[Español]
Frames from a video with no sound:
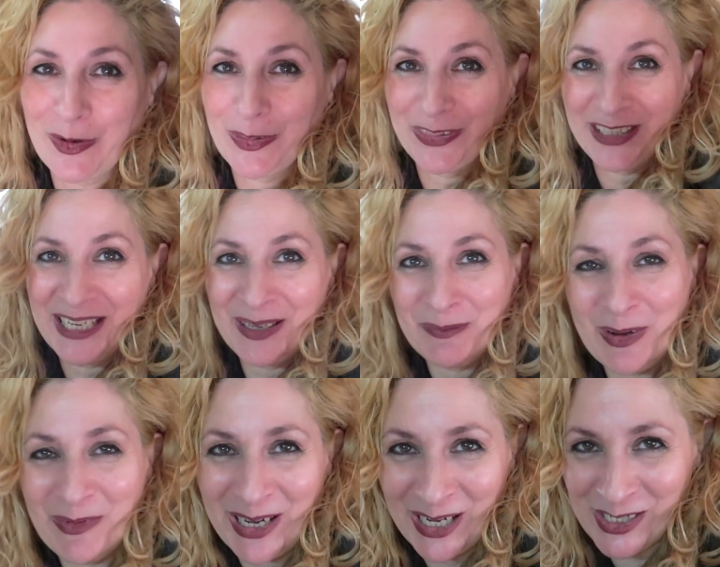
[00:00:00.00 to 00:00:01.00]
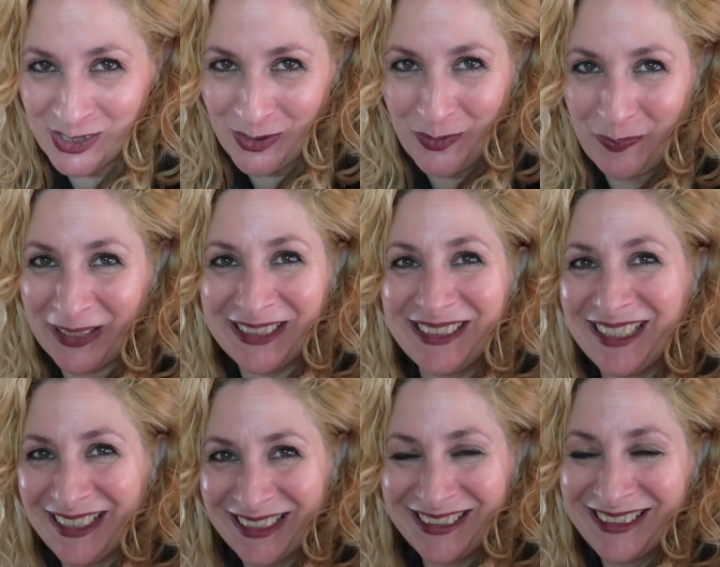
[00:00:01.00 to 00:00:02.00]
cocina, me van a
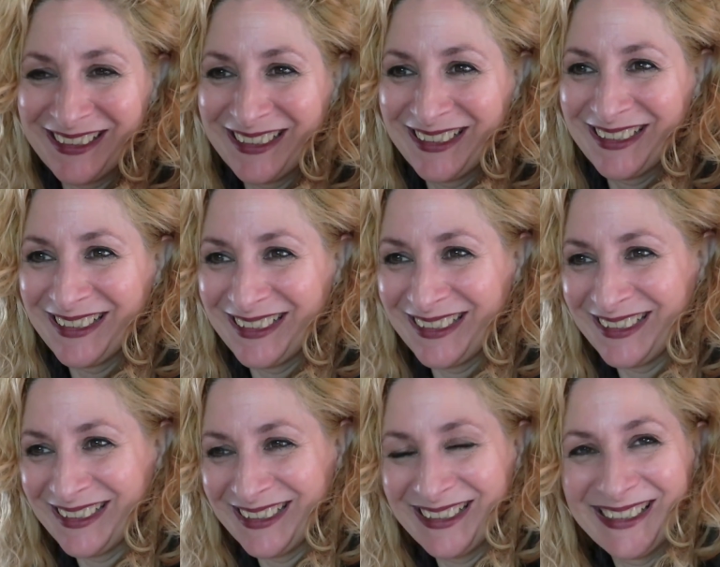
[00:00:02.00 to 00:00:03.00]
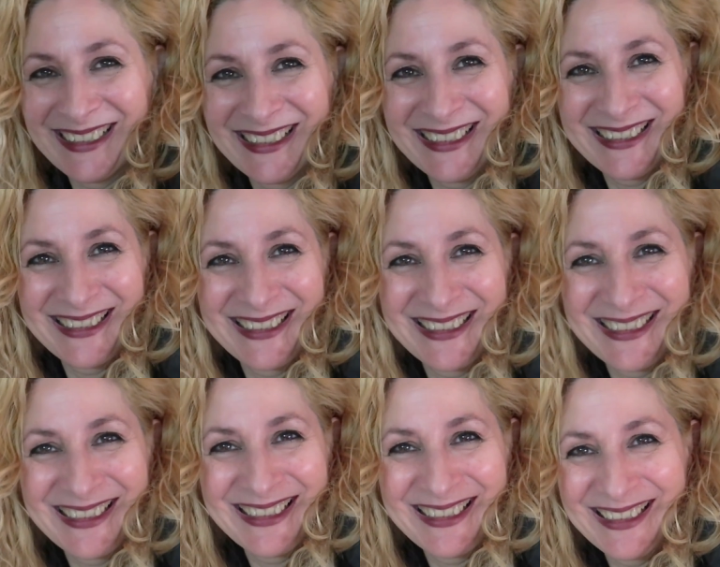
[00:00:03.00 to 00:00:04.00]
sorprender. Eh, yo aquí limpiando la casa,
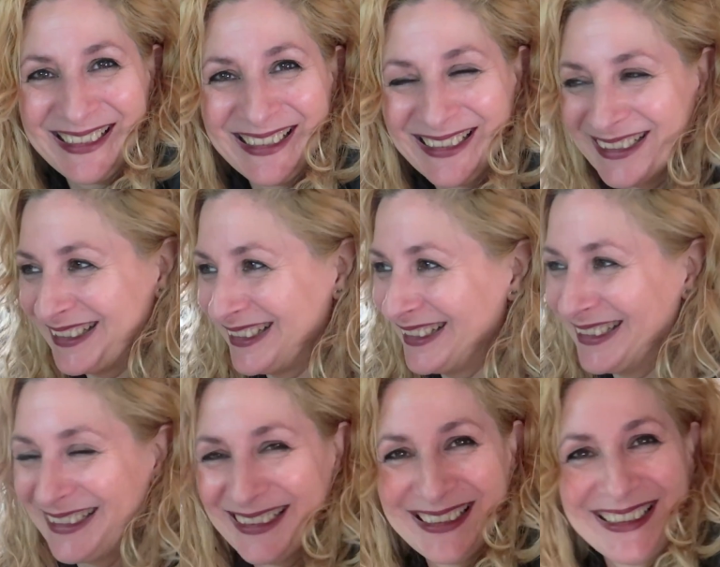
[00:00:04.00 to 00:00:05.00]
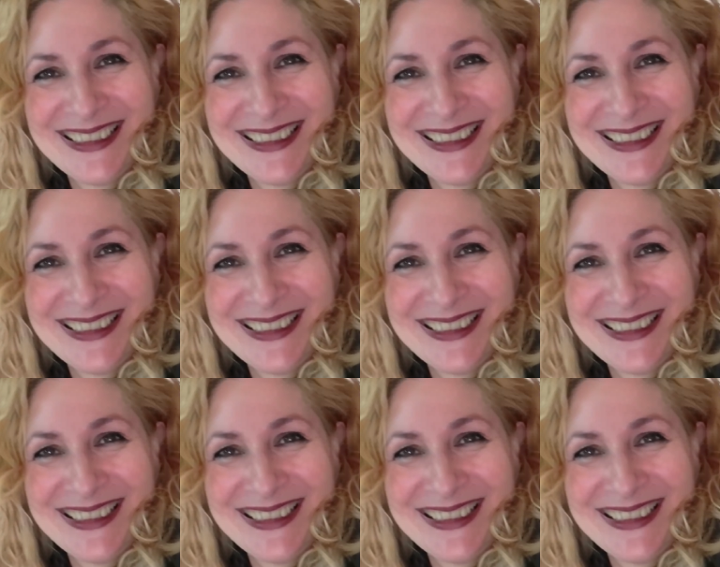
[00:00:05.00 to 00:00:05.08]
cocinando mi trailer, se lía con